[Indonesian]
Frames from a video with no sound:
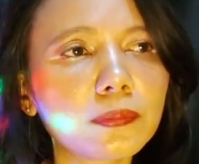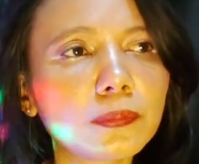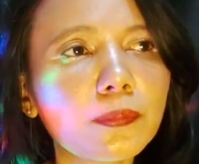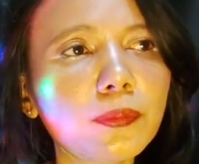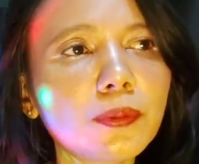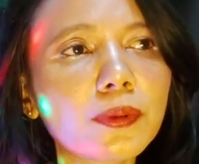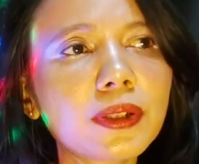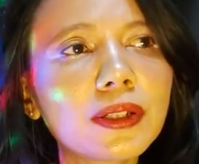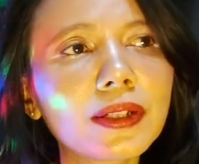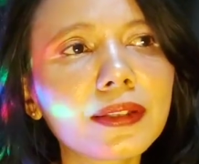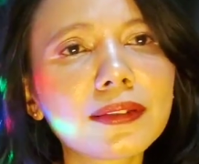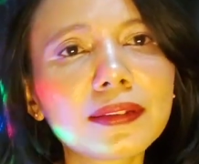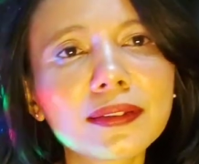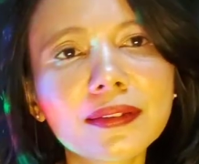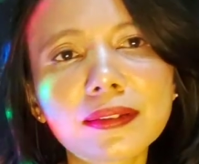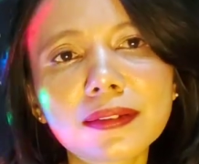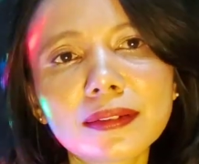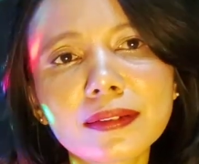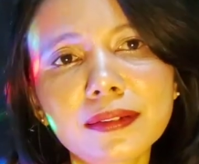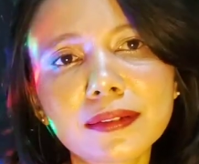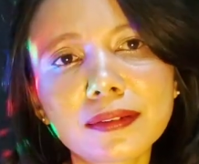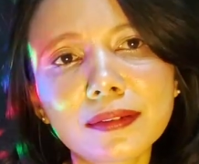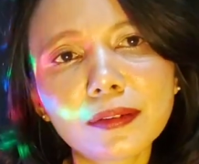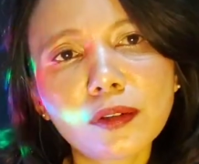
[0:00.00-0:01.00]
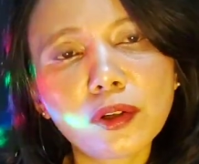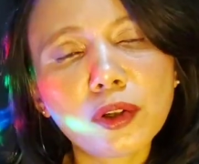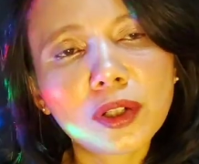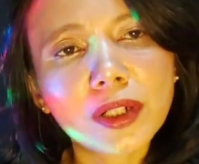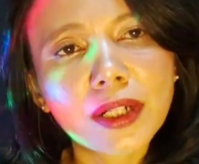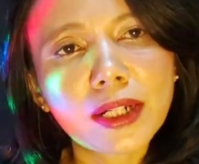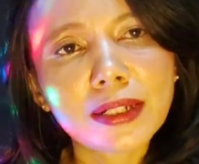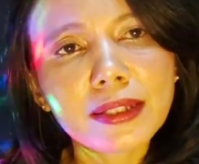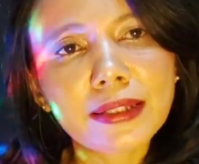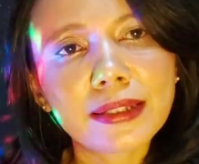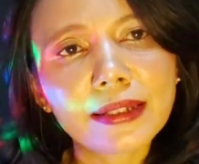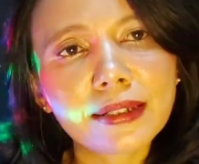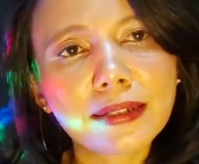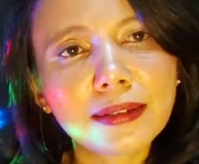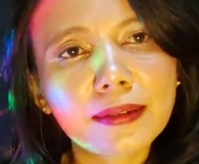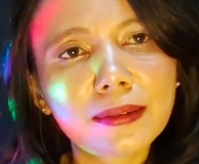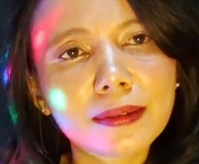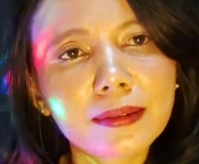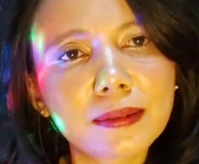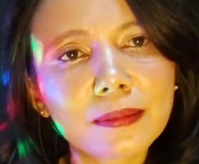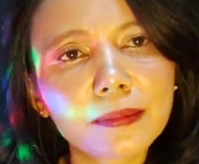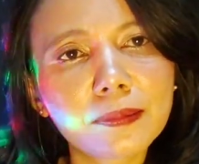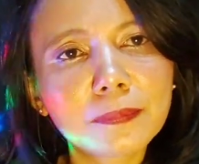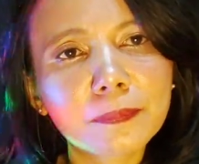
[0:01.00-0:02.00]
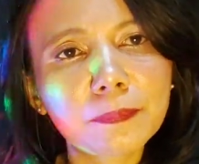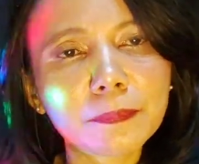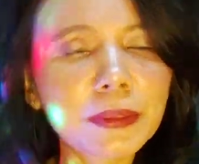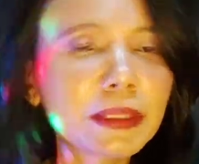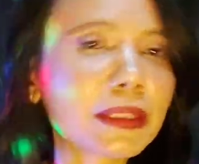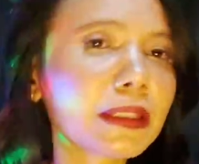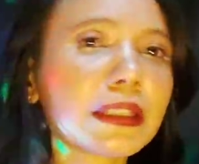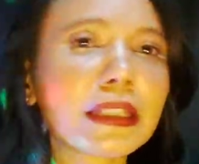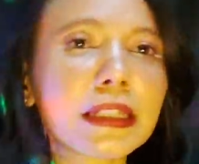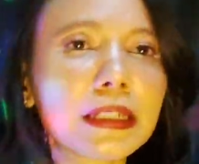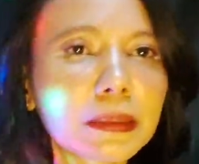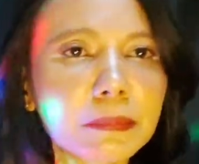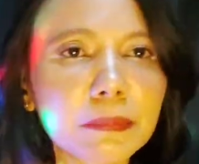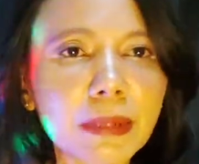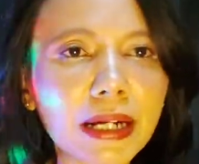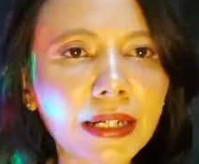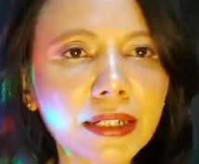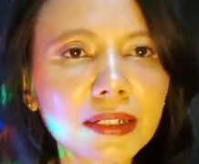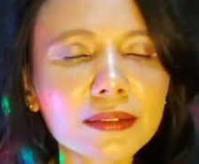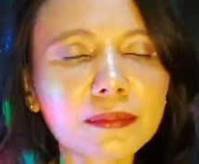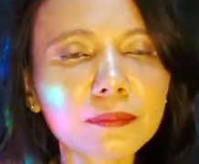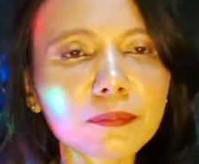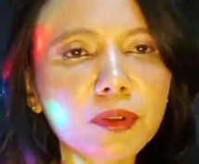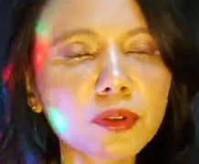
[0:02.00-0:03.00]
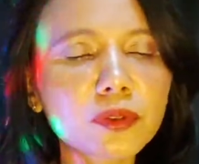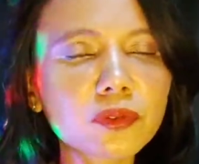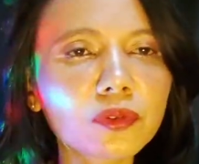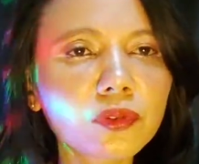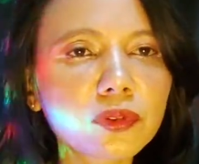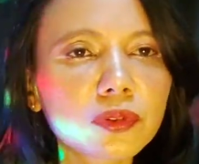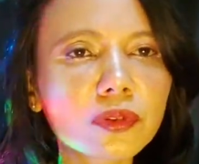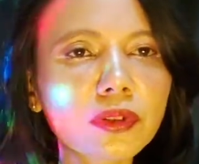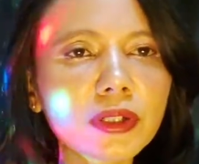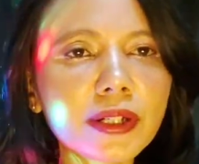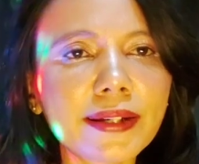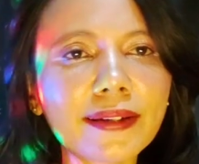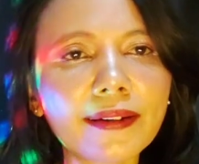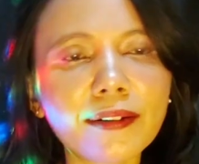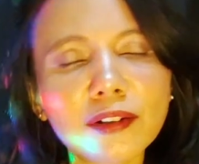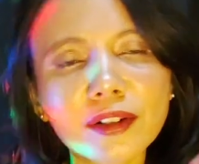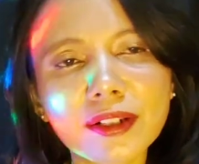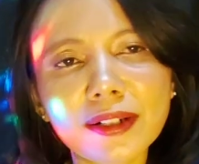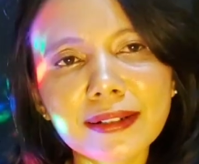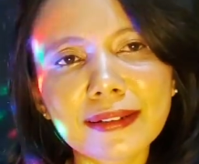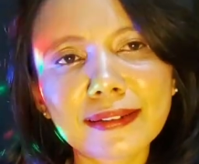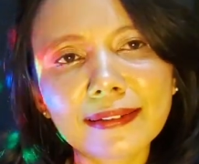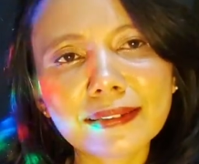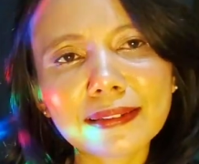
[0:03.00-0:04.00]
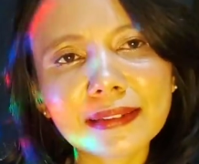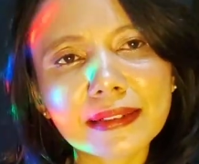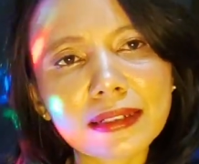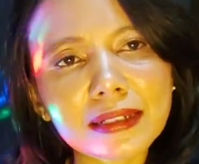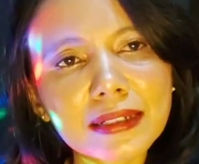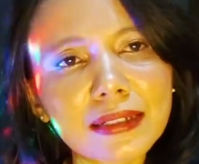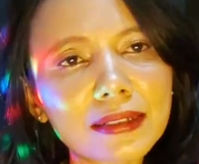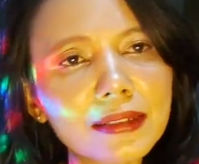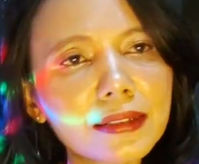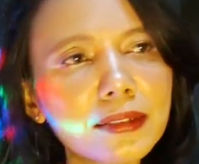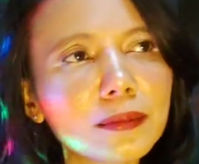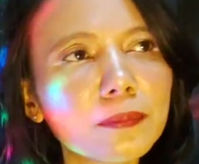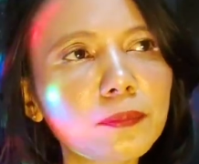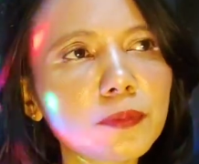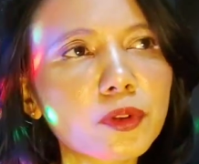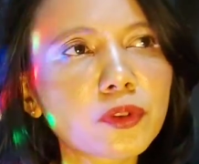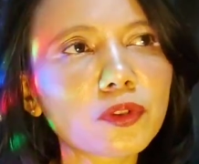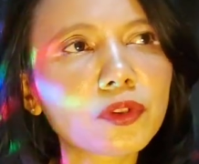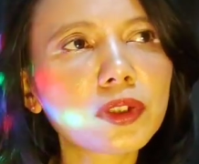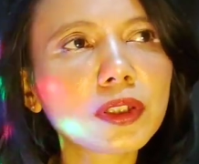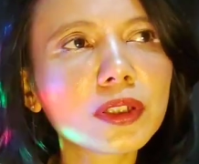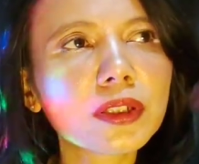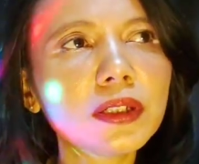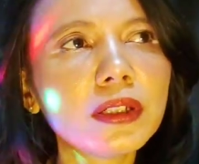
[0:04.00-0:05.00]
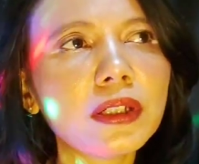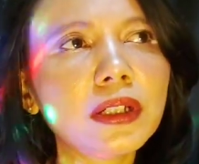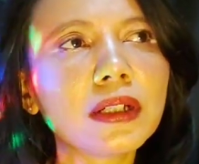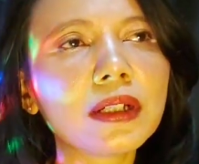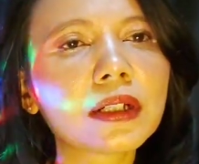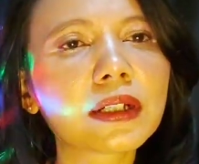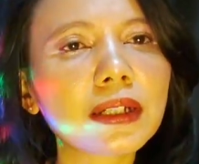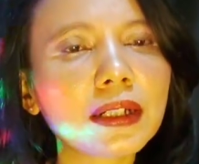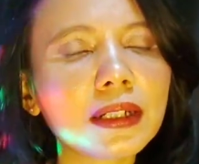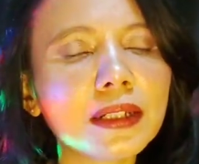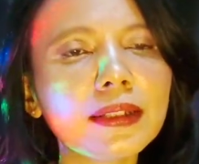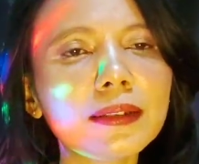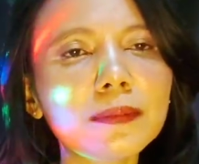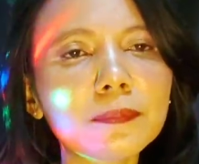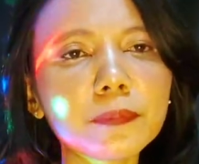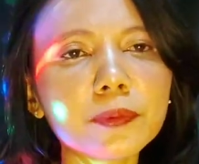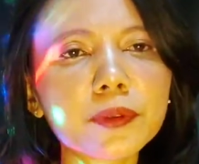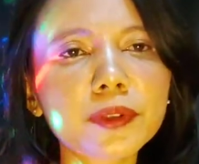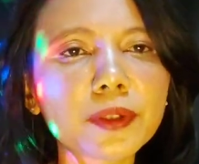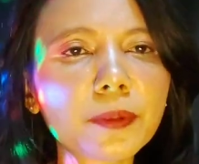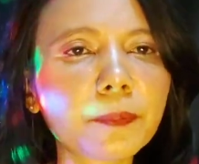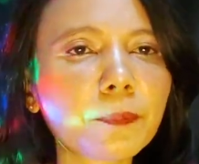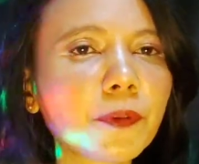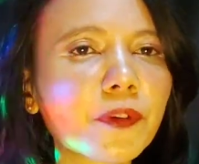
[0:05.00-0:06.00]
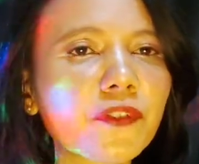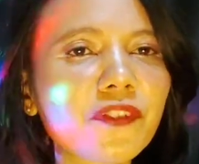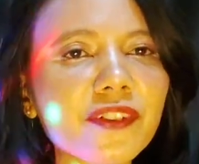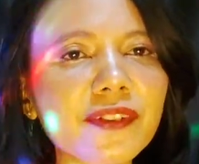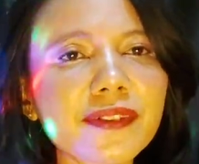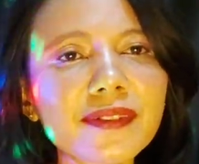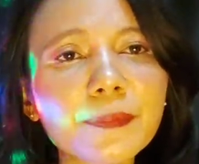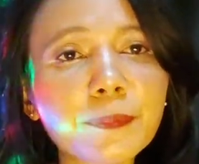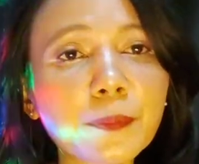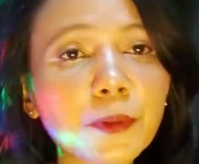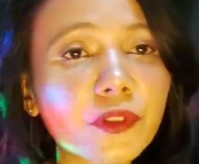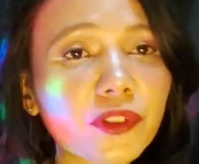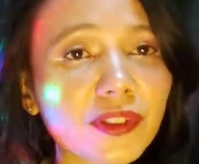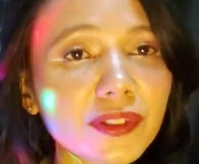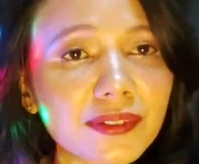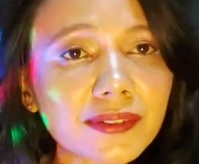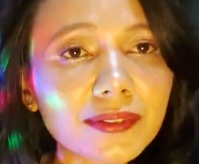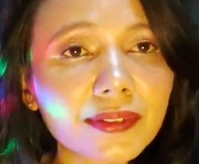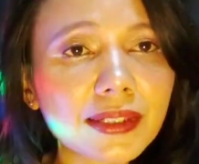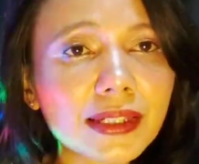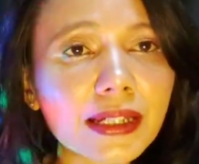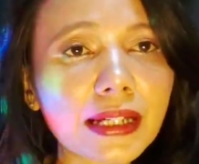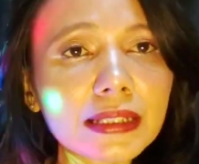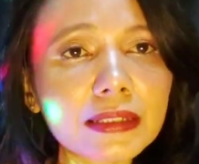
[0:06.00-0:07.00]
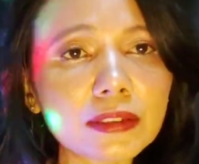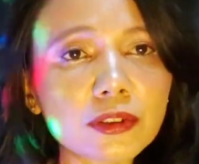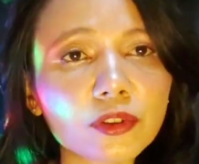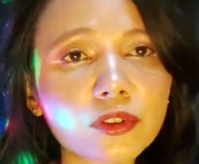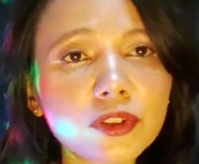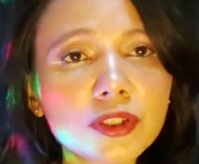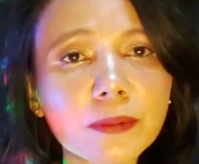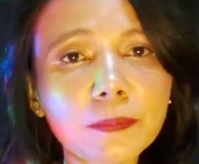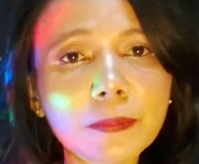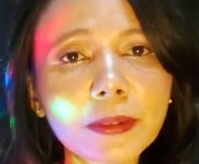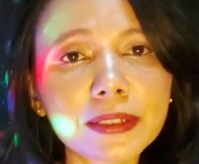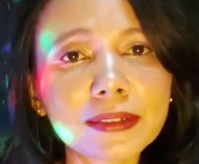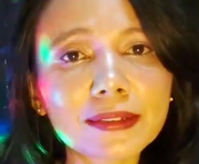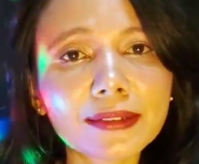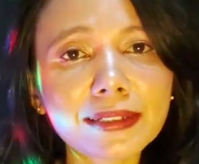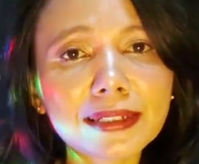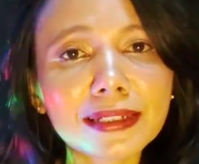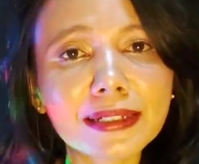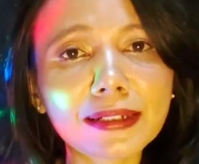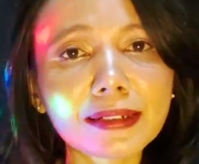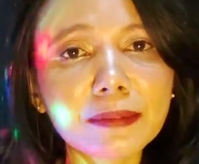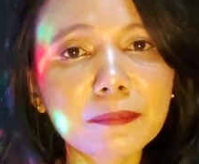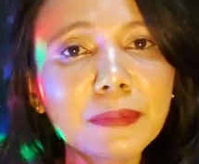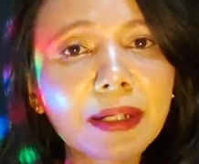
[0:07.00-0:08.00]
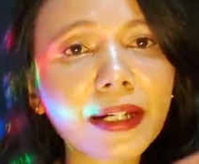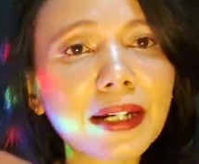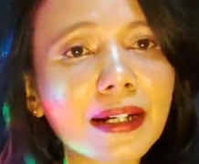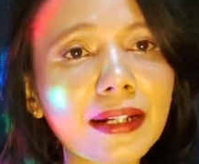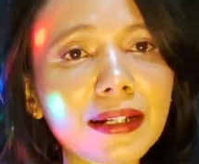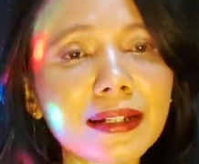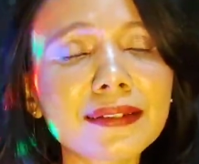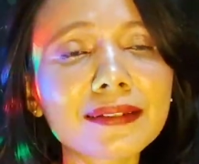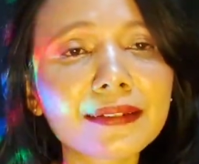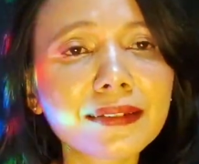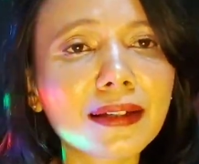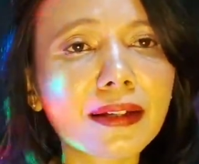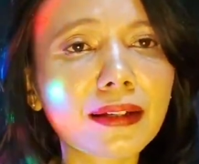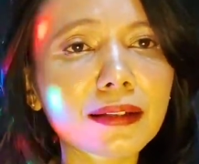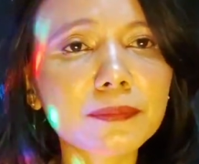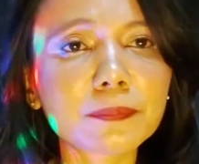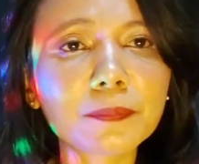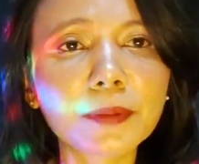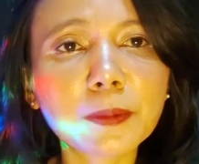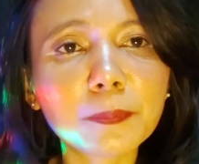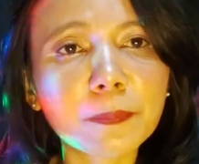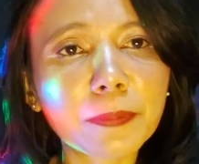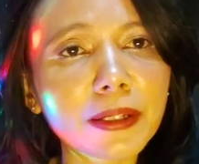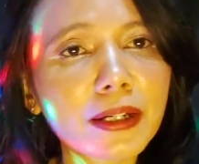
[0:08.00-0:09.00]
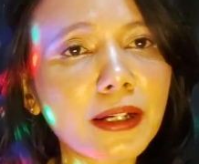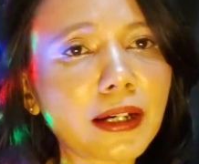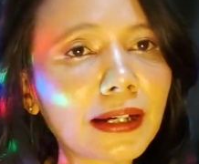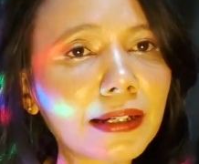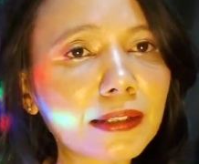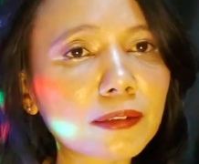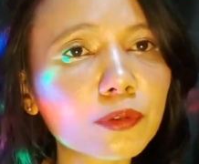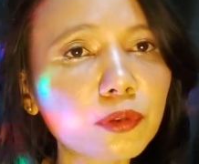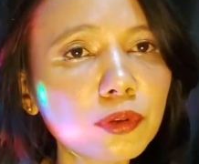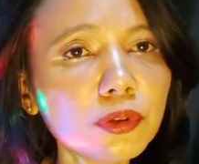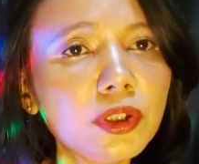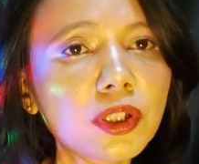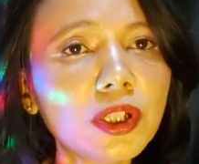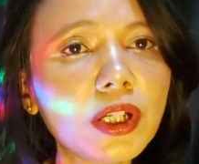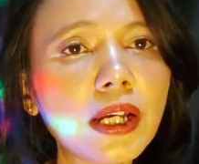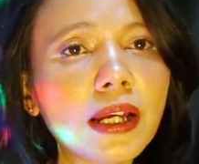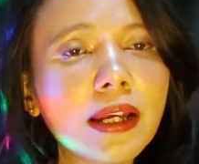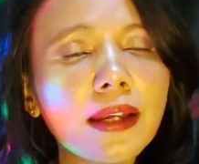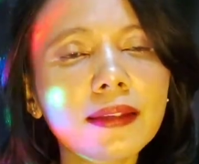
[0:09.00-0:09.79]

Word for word: bukan orang yang penting banget maksudku kayak orang yang terkenal maksudnya kalian punya posisi-posisi atau jabatan yang bakalan sangat berpengaruh